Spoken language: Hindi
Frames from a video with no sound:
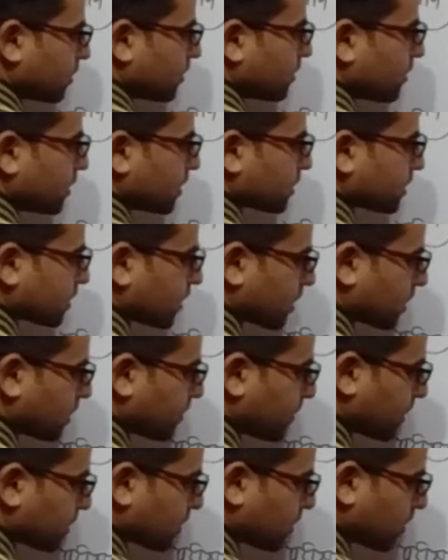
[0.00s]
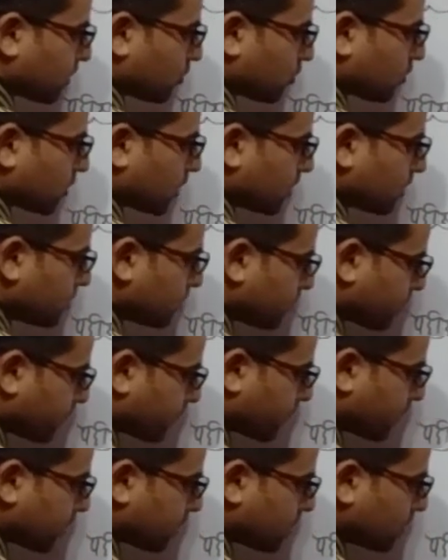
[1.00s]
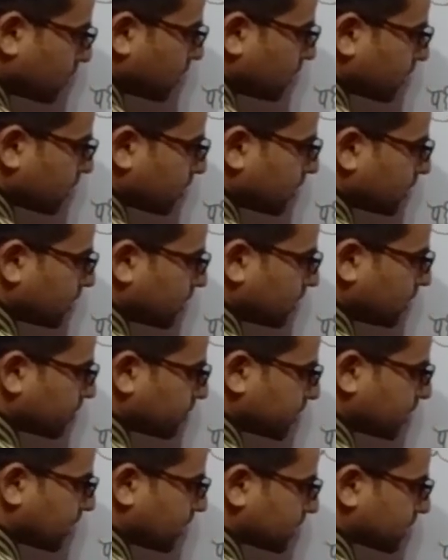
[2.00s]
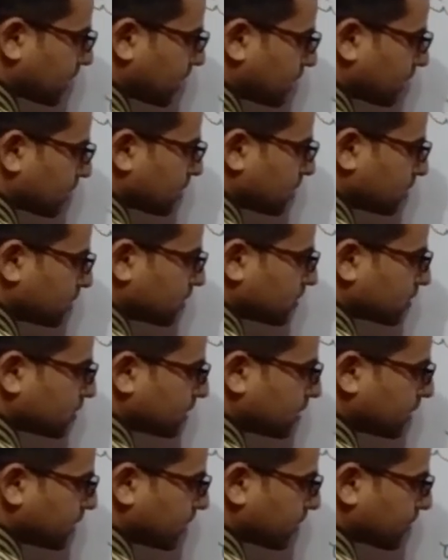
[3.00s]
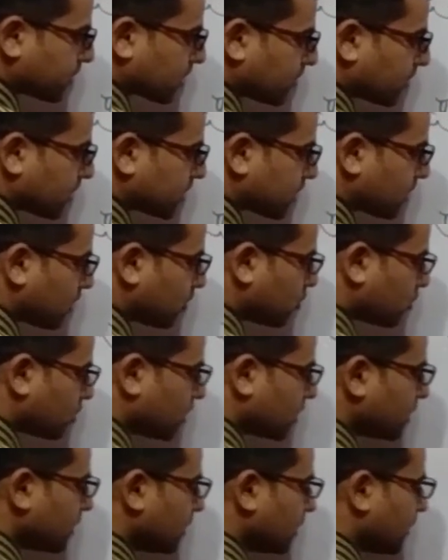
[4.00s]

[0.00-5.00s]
निरीक्षण के बाद क्या होगा फिर नियम दिया जाएगा नियम के बाद क्या होगा